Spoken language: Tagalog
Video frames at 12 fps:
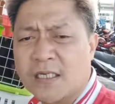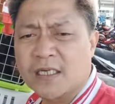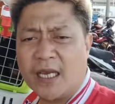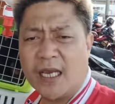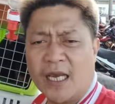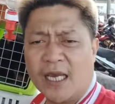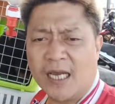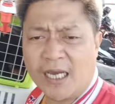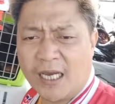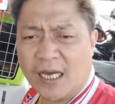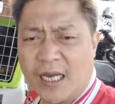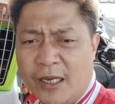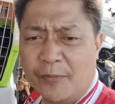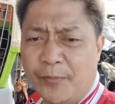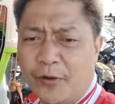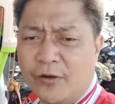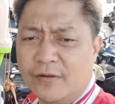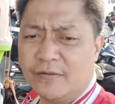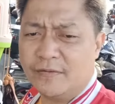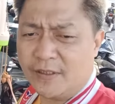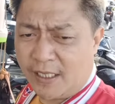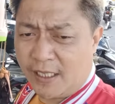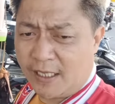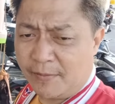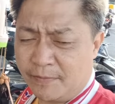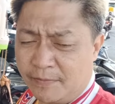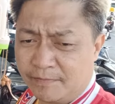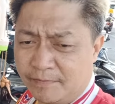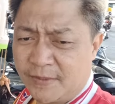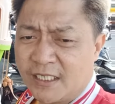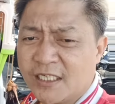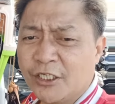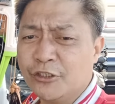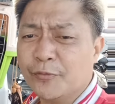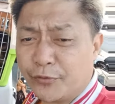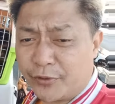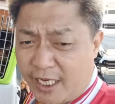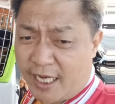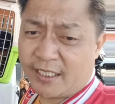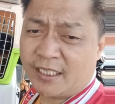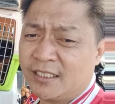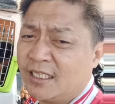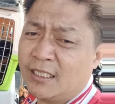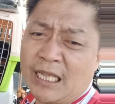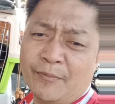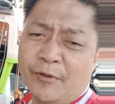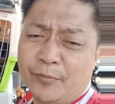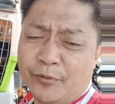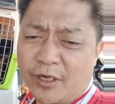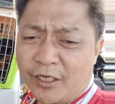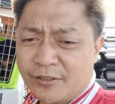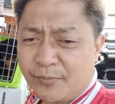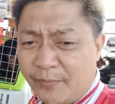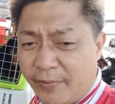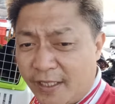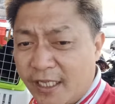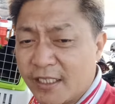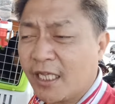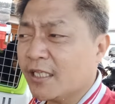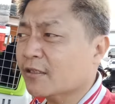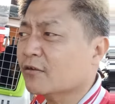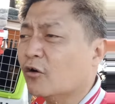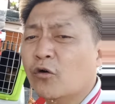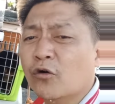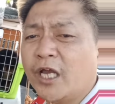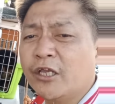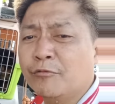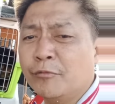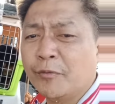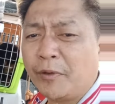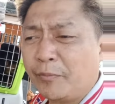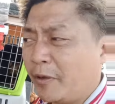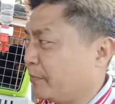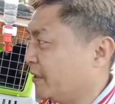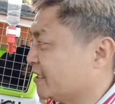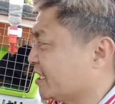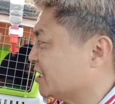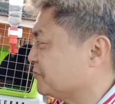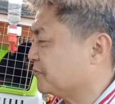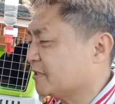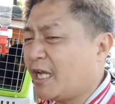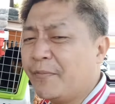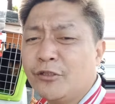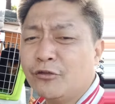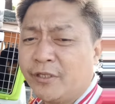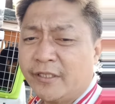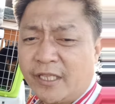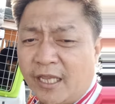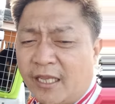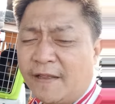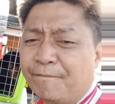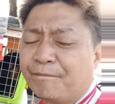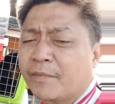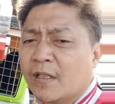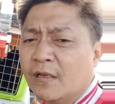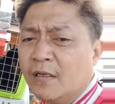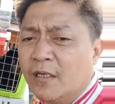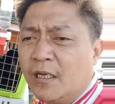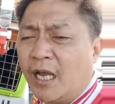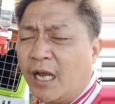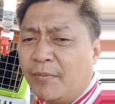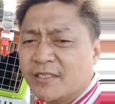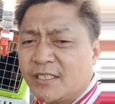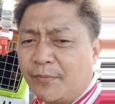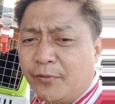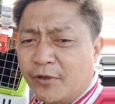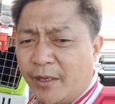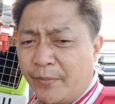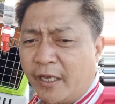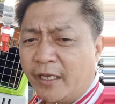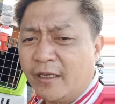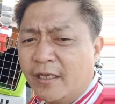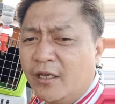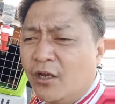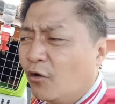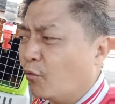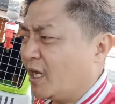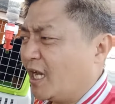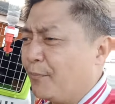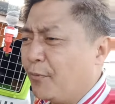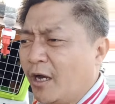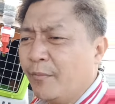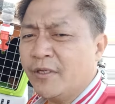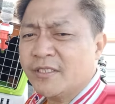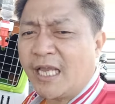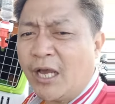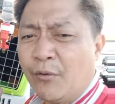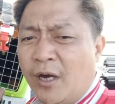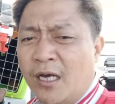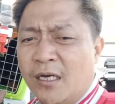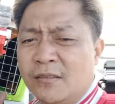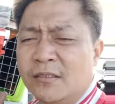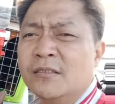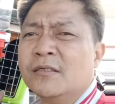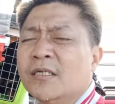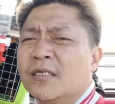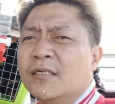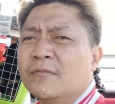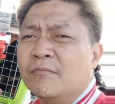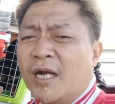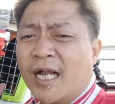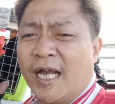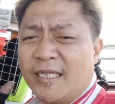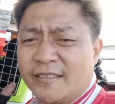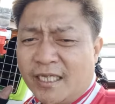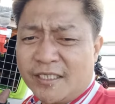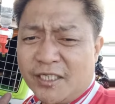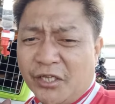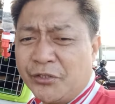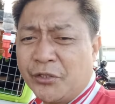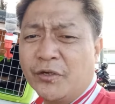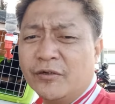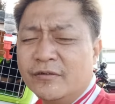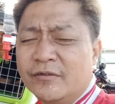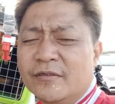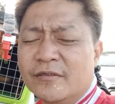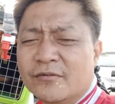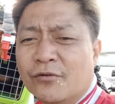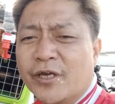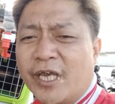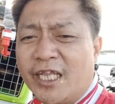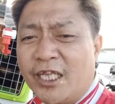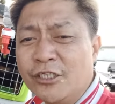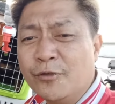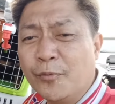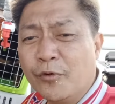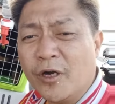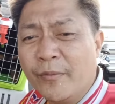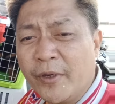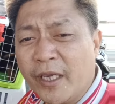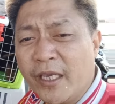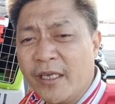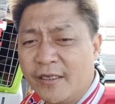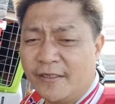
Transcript: Kaya kayo po, um, nasa inyo po yan. Hindi namin po kayo pipilitin kung kayo magpapapet transport sa amin o hindi. Uh, basta po kami, wala po kaming sawang mag-aantay sa inyo kung kailan nyo po kami